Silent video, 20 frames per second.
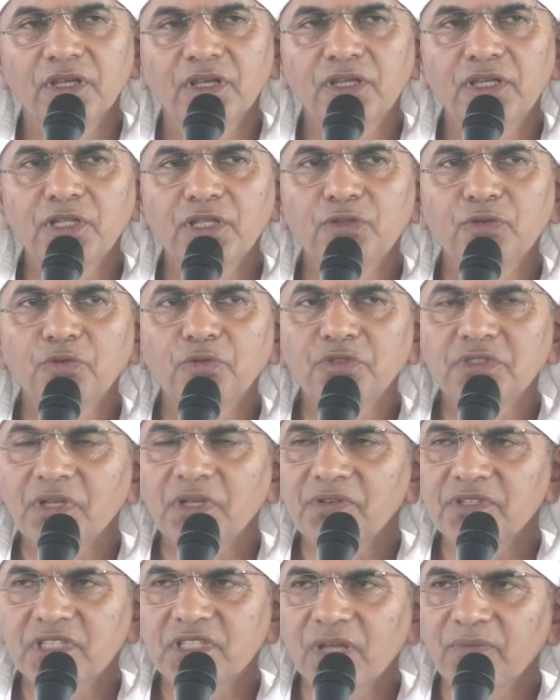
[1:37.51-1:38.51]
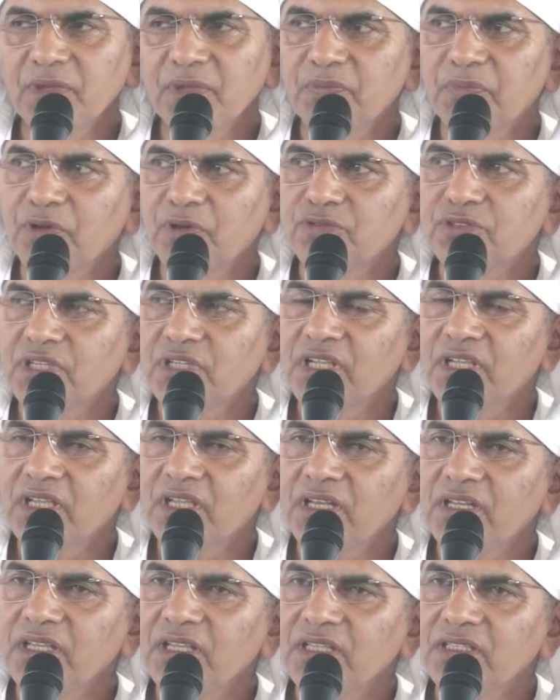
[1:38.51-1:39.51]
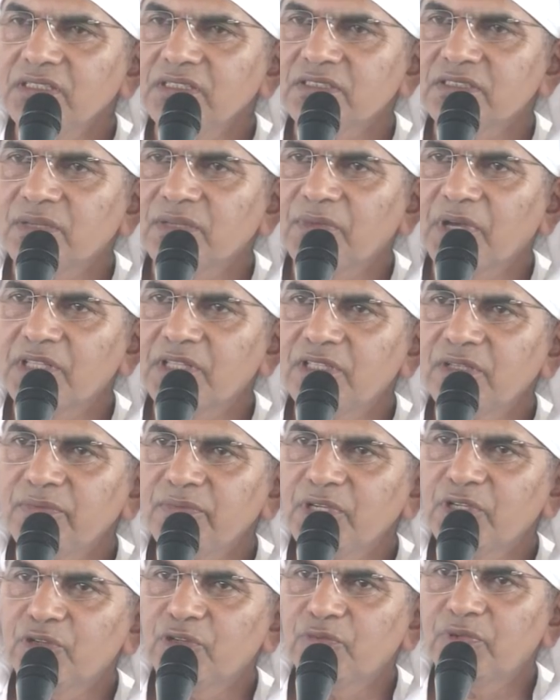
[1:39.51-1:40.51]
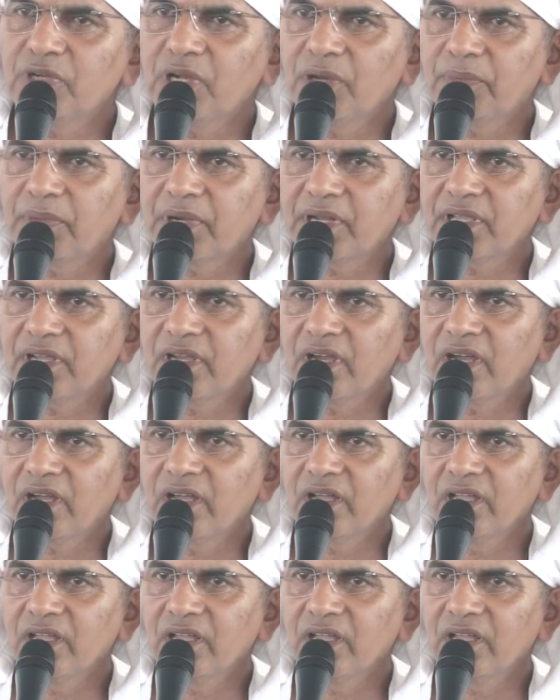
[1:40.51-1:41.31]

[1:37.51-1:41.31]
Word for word: किंतु उस अवस्था में पहुंचने के लिए समाधि में डूबना पड़ेगा